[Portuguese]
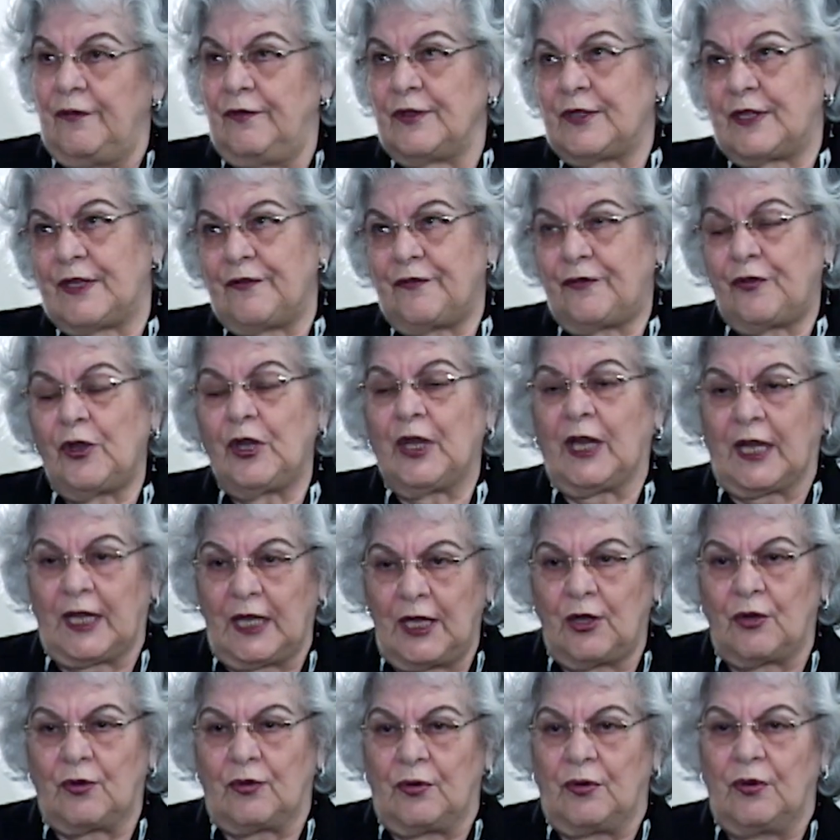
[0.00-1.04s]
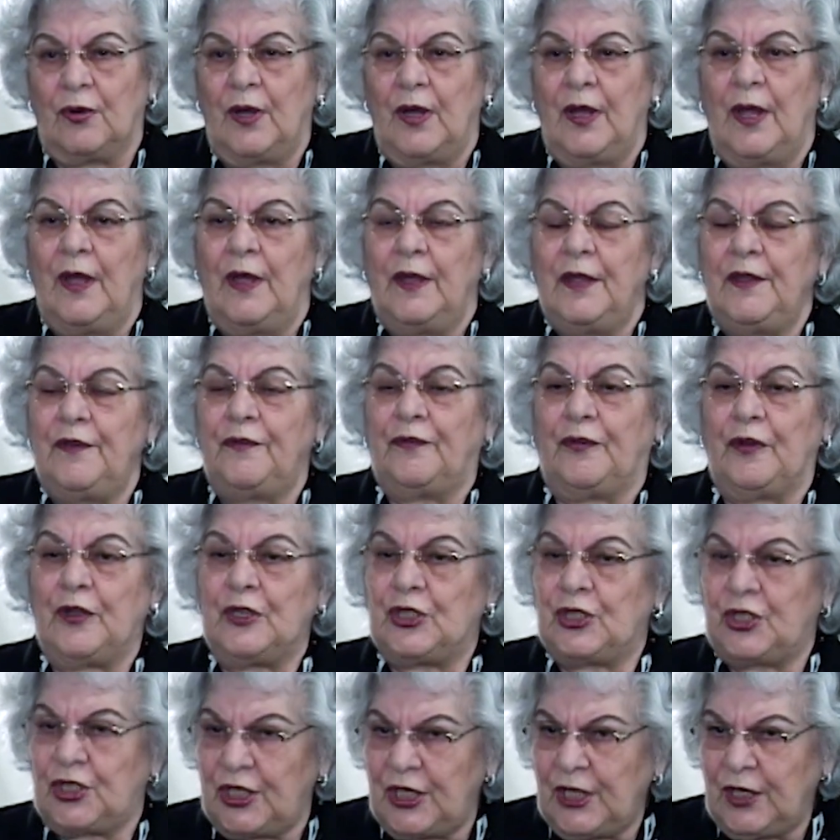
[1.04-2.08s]
você foi rico e foi
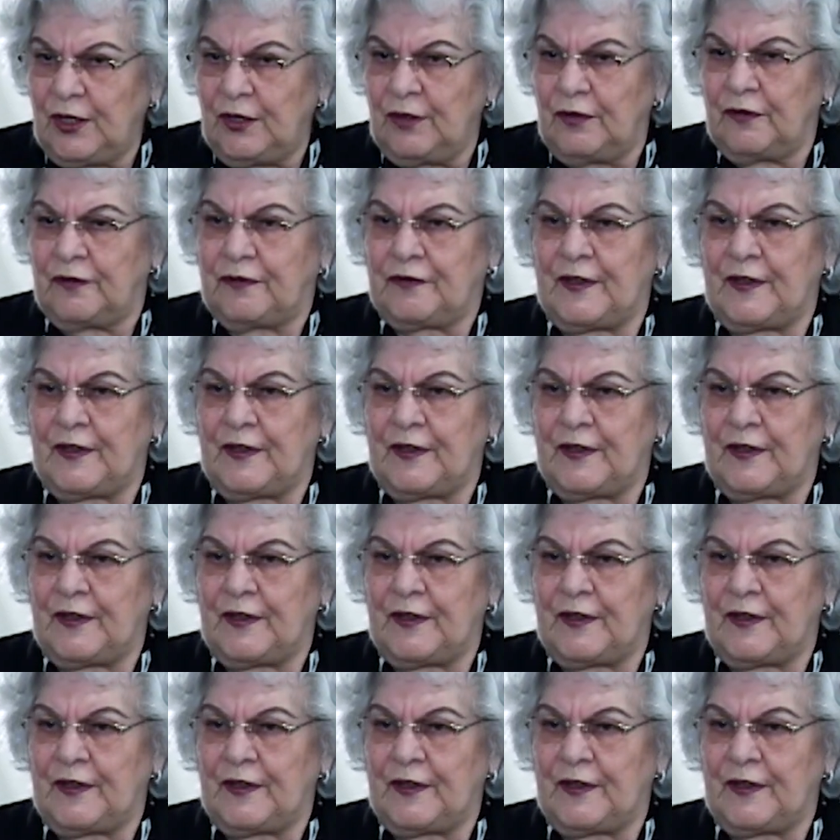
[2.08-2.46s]
digno,